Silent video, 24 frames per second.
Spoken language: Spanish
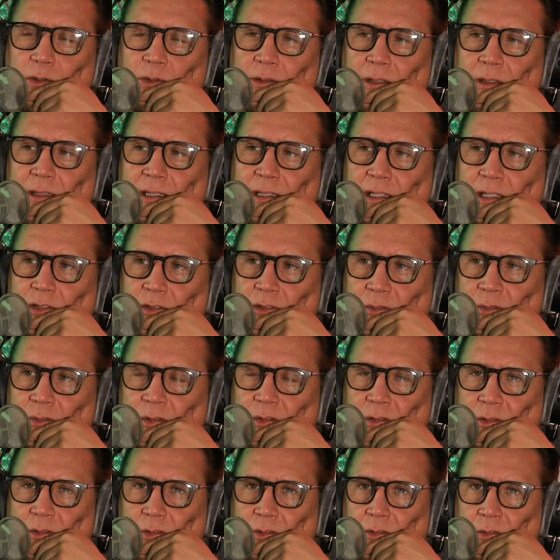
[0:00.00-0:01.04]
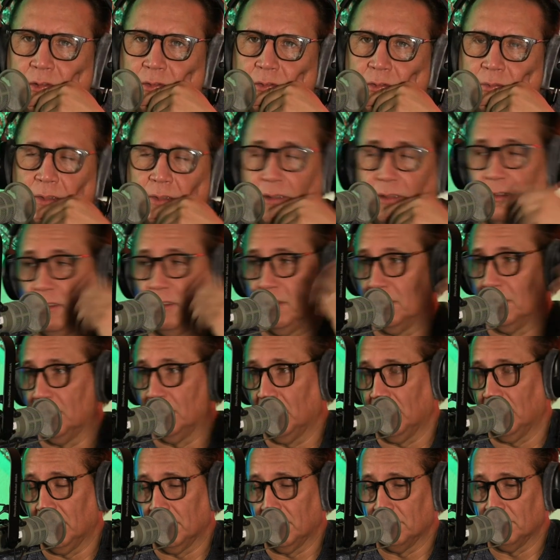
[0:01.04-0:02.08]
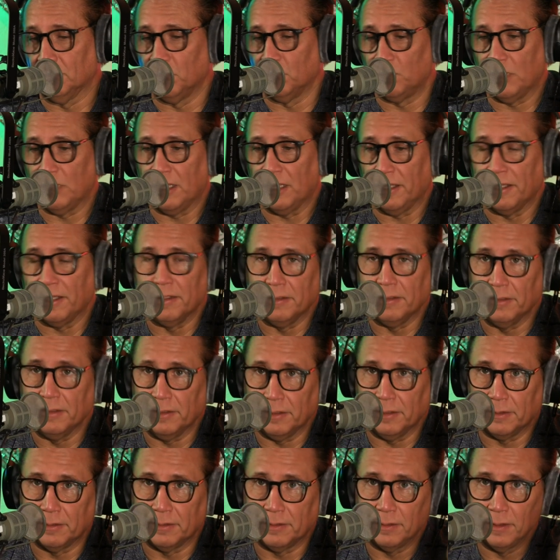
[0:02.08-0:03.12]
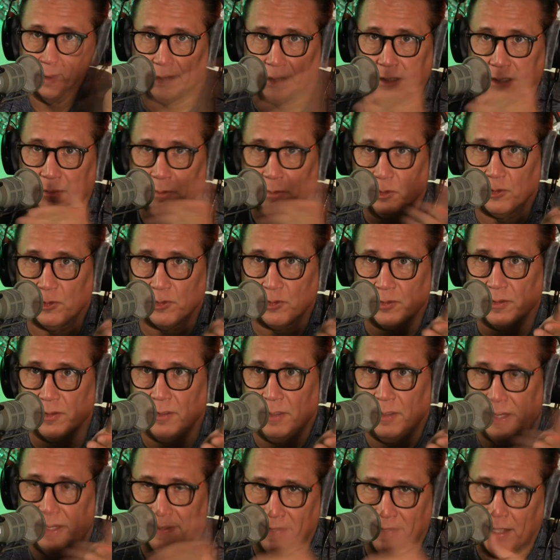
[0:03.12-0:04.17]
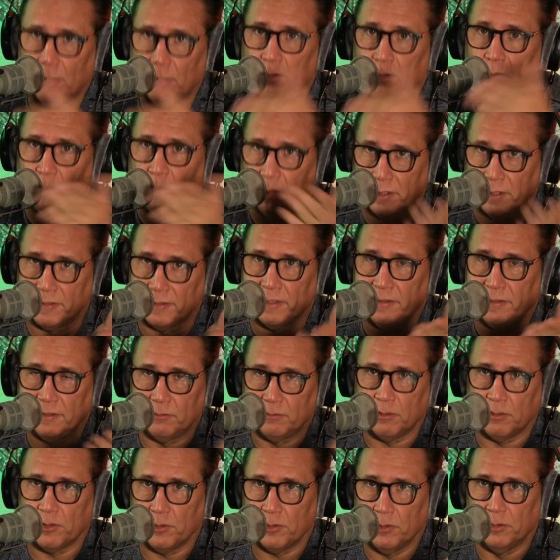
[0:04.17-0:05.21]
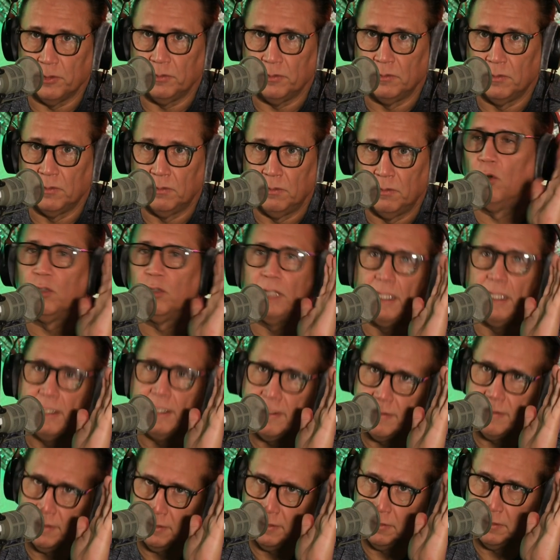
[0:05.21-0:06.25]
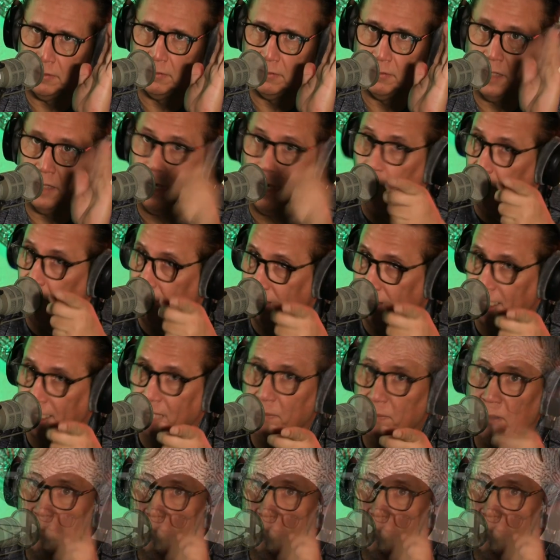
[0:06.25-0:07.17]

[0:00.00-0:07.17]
Tú sabes que eso, bueno, a mucha gente que hemos pasado por esa situación, o te dicen, aunque tengas